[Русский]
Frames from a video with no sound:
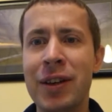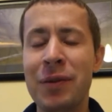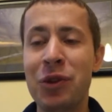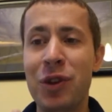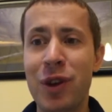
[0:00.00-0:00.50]

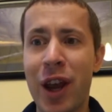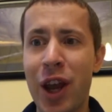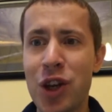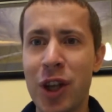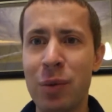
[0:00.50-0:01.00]

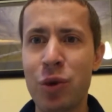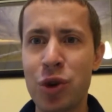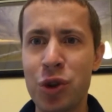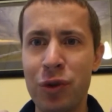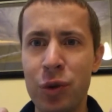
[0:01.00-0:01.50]
доверяешь тому,
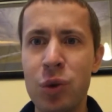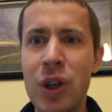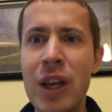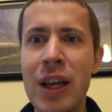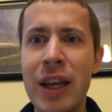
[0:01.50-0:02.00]
что
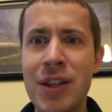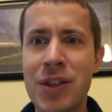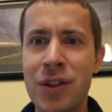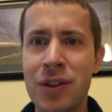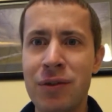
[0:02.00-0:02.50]
внутри
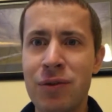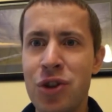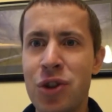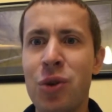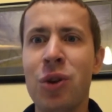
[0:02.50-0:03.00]
есть
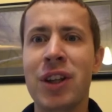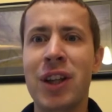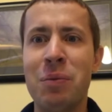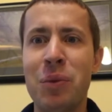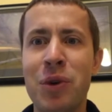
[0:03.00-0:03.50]
что-то
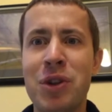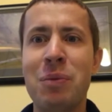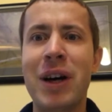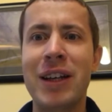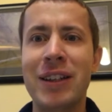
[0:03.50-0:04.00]
там,
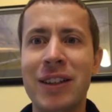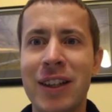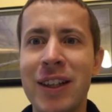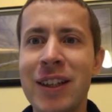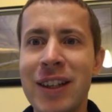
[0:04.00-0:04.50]
body-mind,
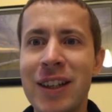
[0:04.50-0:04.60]
да,